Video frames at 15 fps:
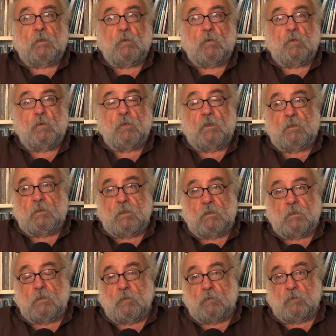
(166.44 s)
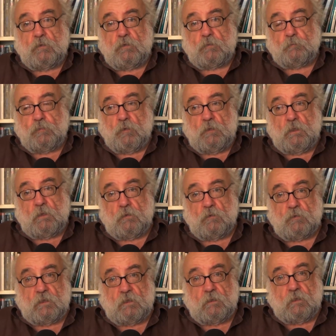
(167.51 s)
o intente otros
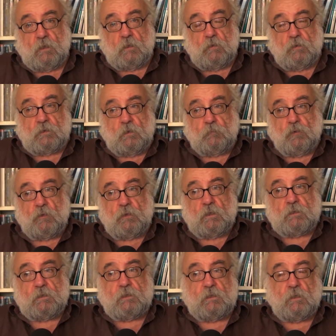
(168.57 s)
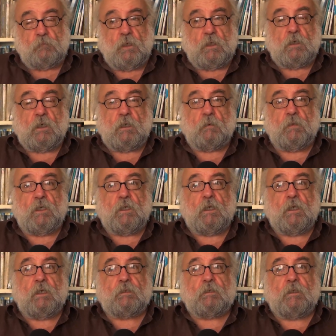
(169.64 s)
proyectos internos de poner disciplina en
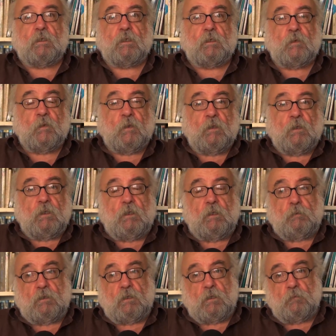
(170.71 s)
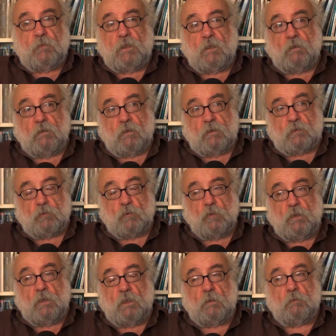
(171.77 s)
América Latina y termine de
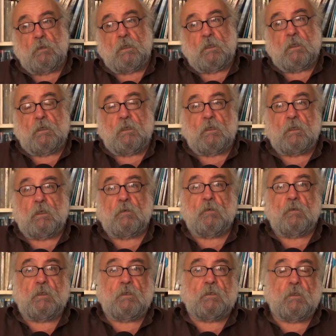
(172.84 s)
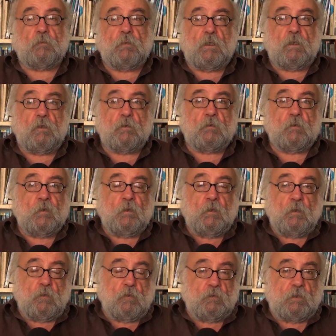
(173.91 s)
destruir y balcanizar Oriente Medio
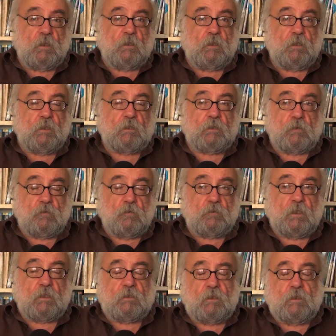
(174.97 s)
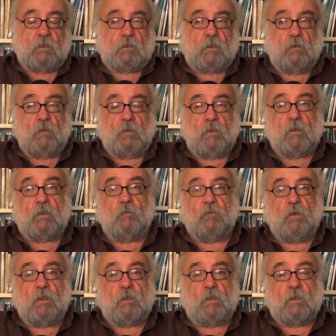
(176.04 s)
con técnicas, con tácticas, quiero decir,
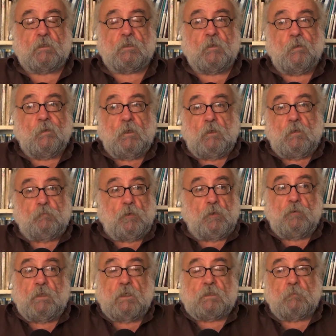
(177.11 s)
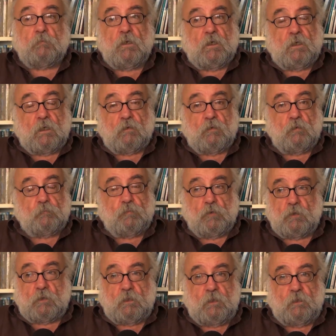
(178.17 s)
diferentes, por una simple razón,
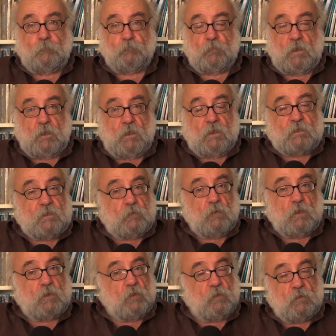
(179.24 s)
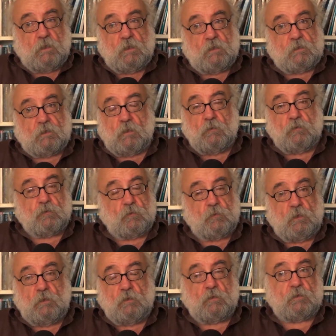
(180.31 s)
porque la situación de Estados
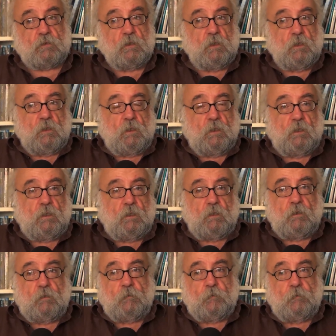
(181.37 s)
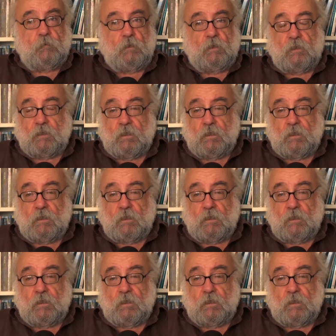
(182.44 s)
Unidos eh, es